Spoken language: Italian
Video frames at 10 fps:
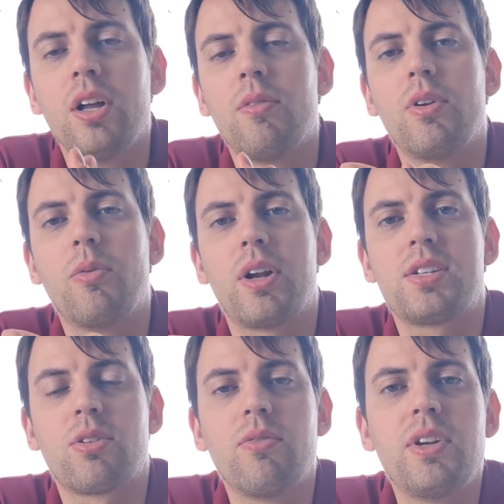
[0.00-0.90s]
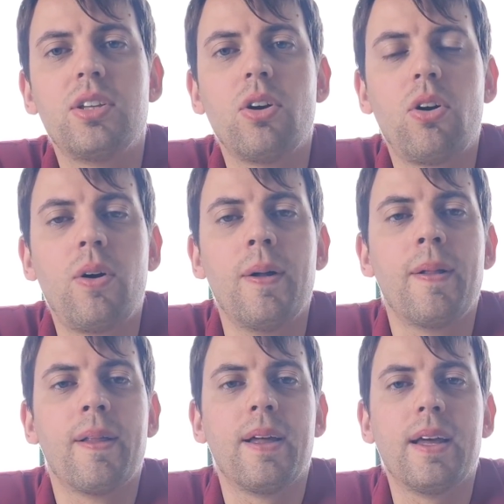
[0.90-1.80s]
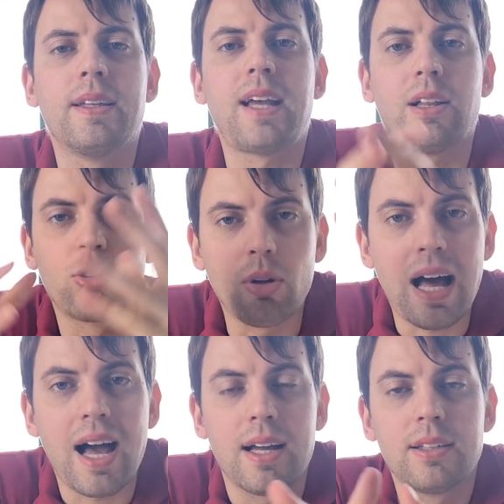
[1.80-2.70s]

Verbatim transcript: vuole essere un video eh, di alto là,